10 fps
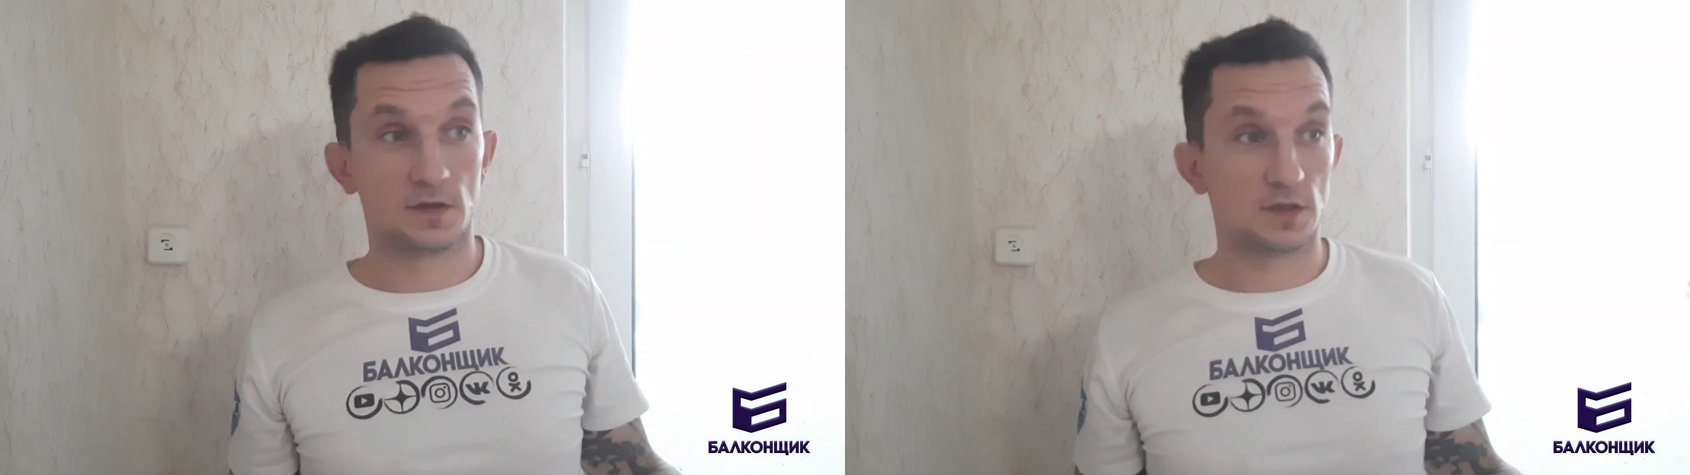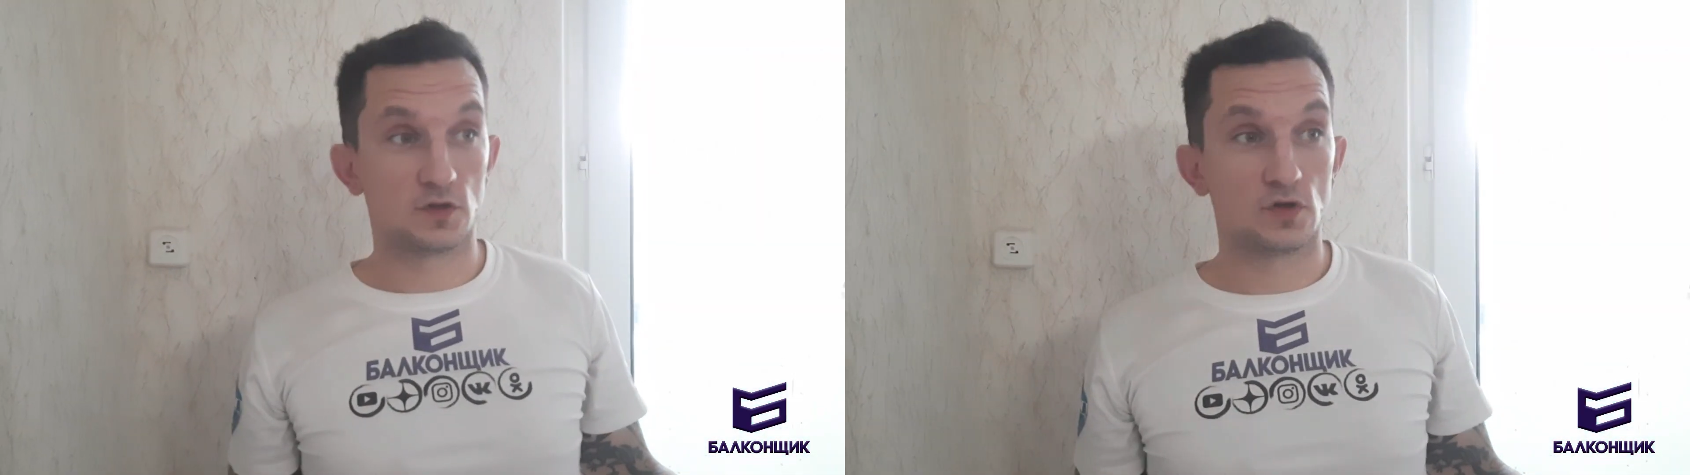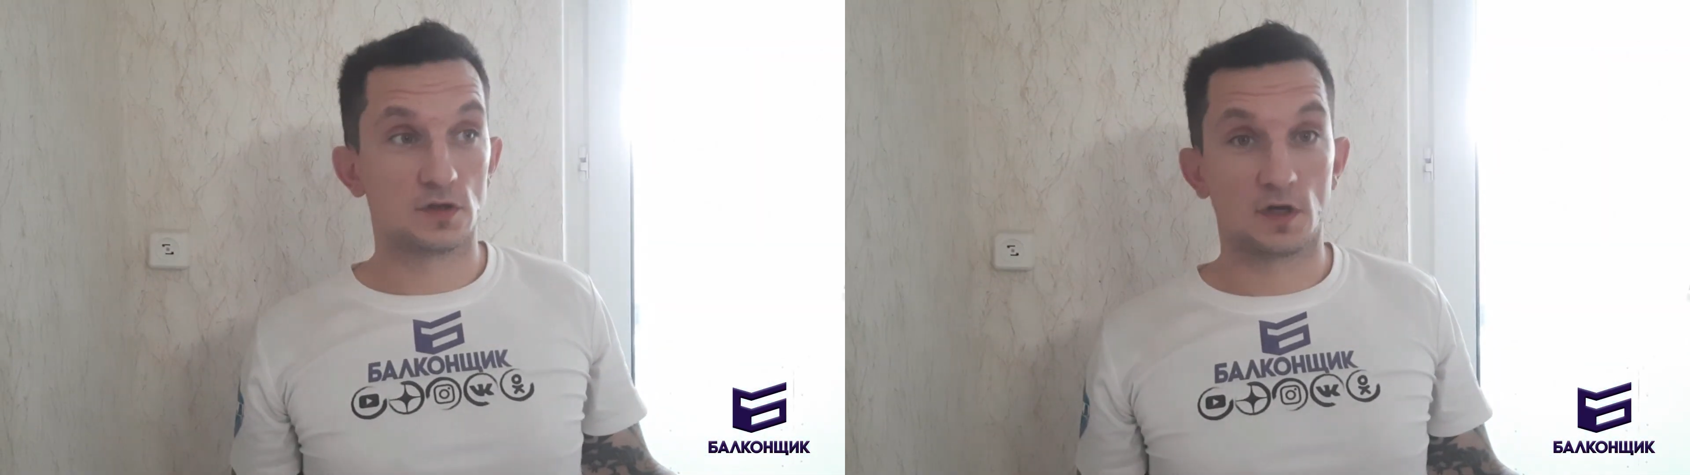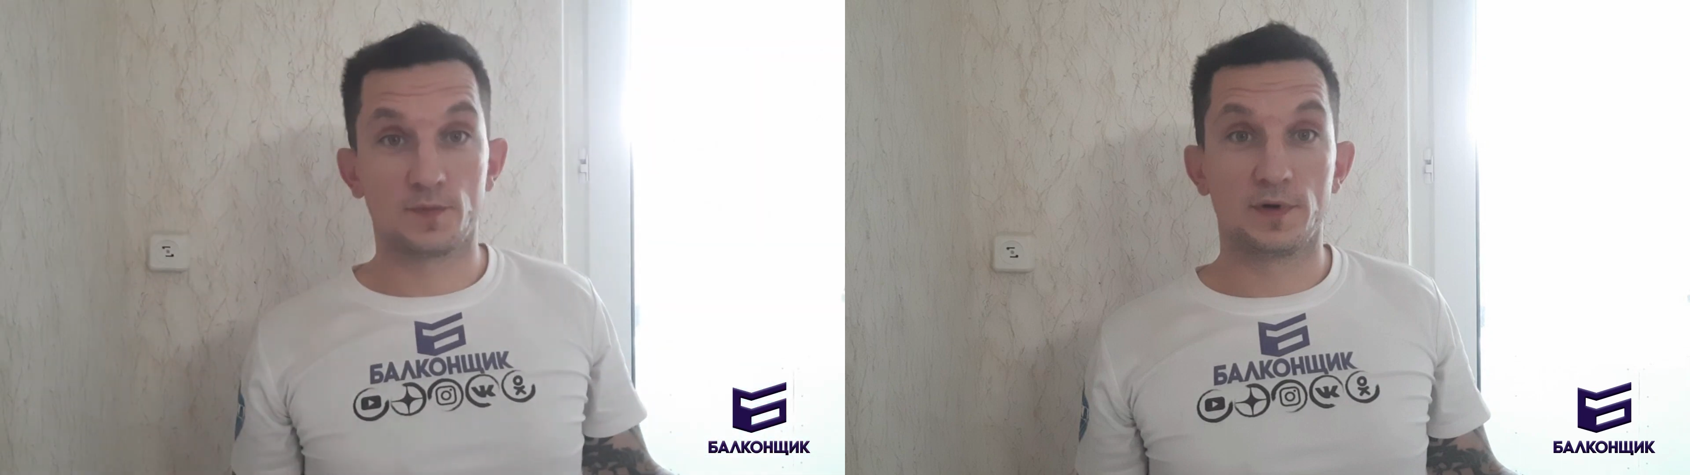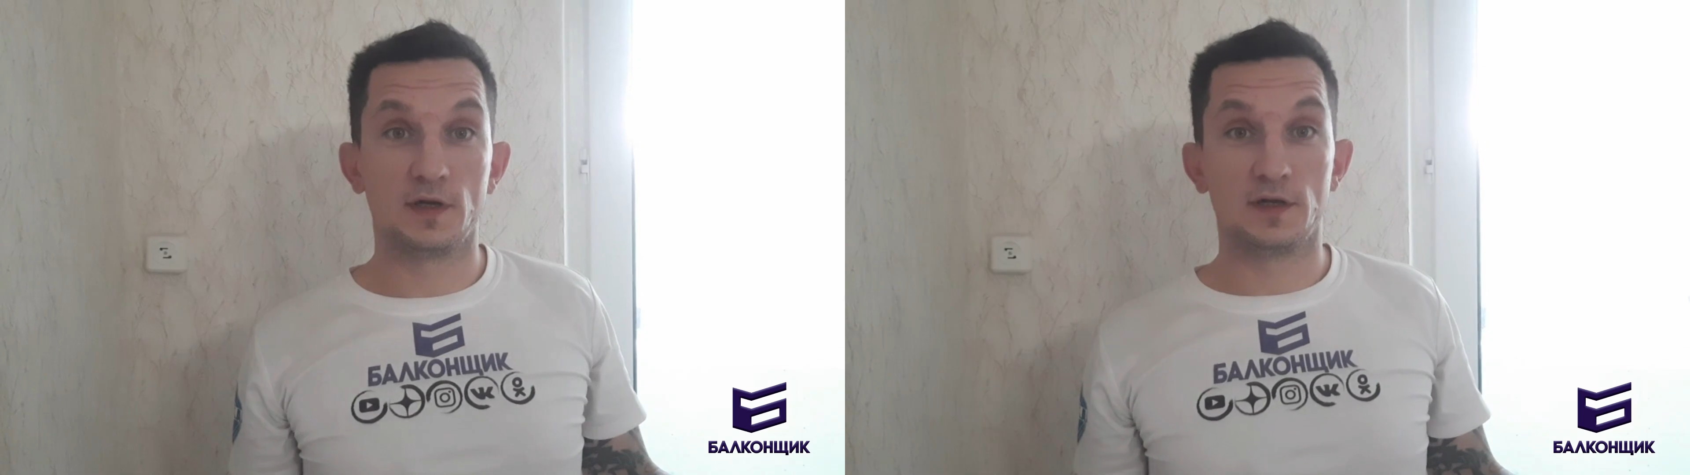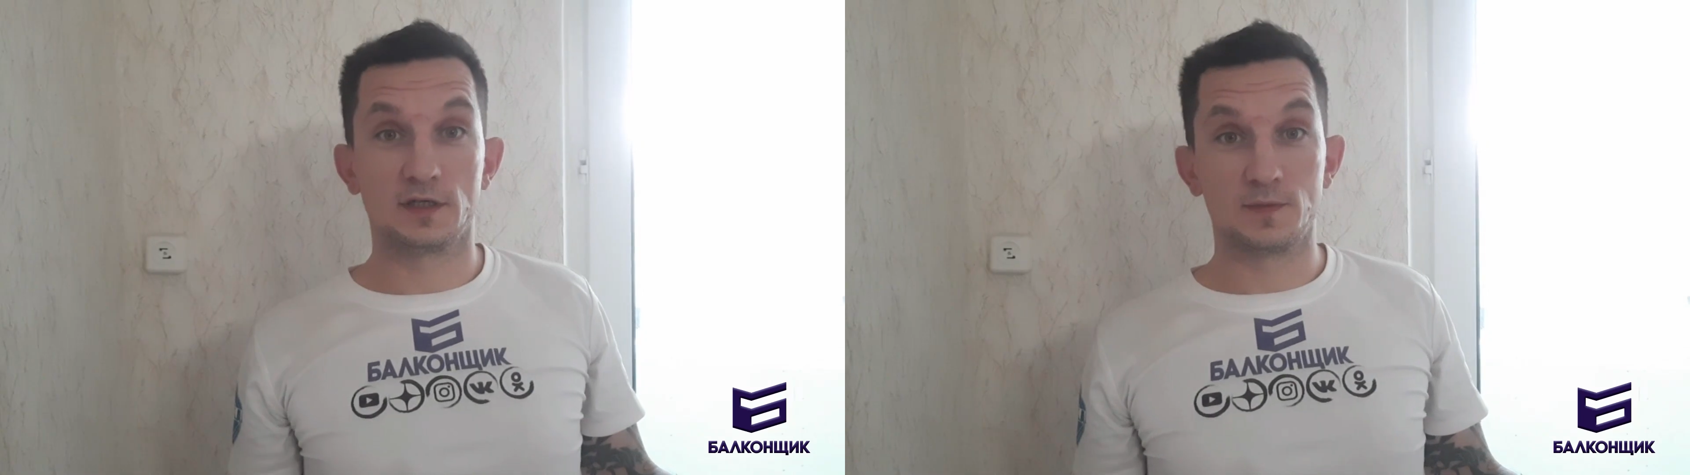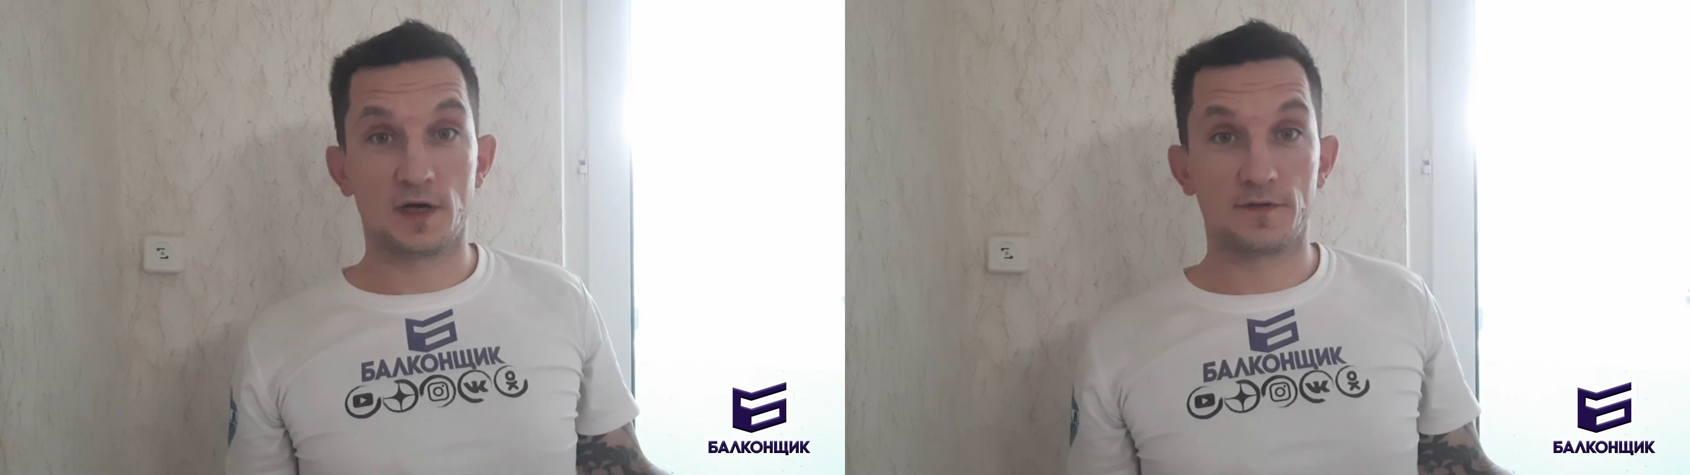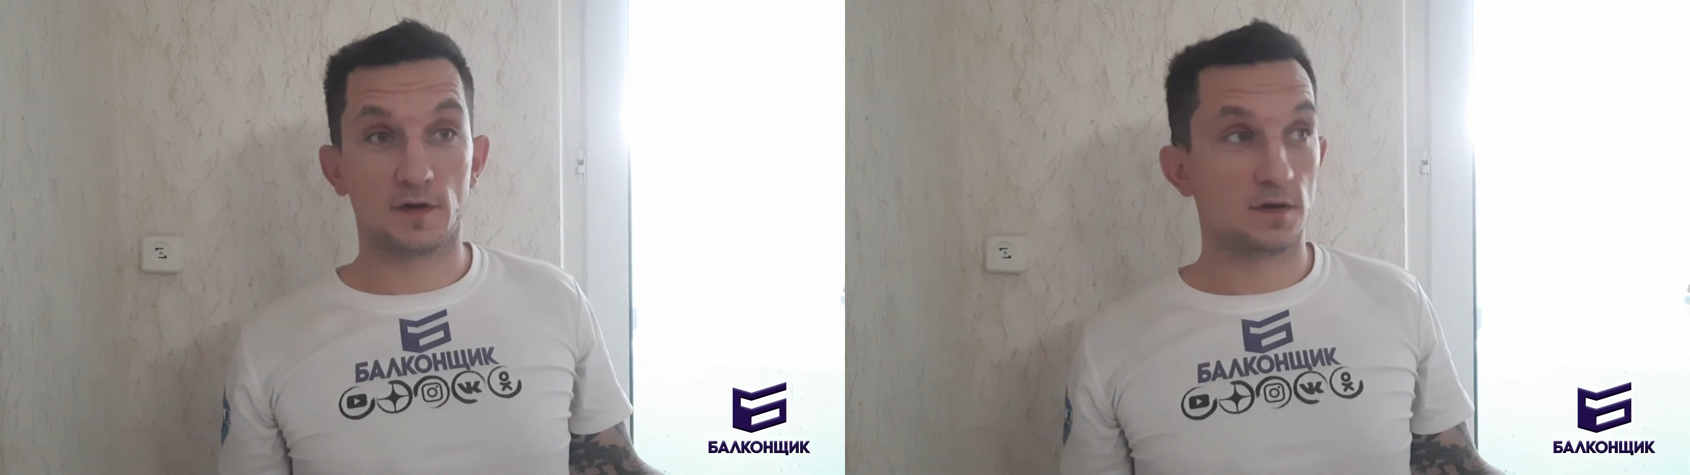нас точно от пыли
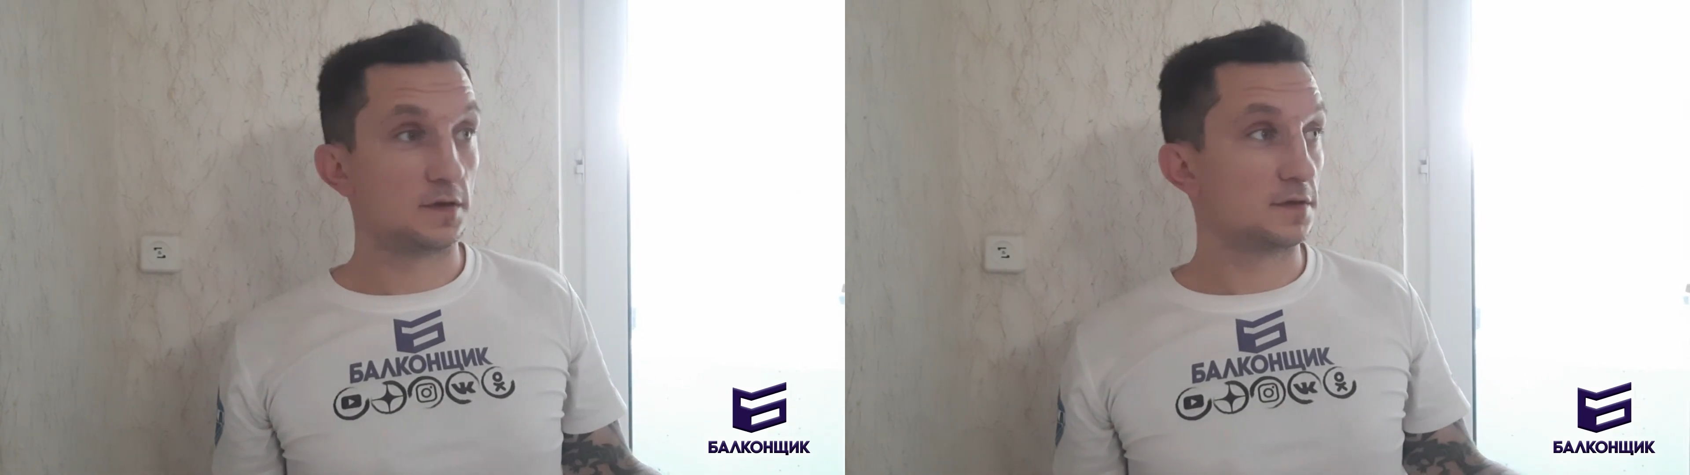избавил.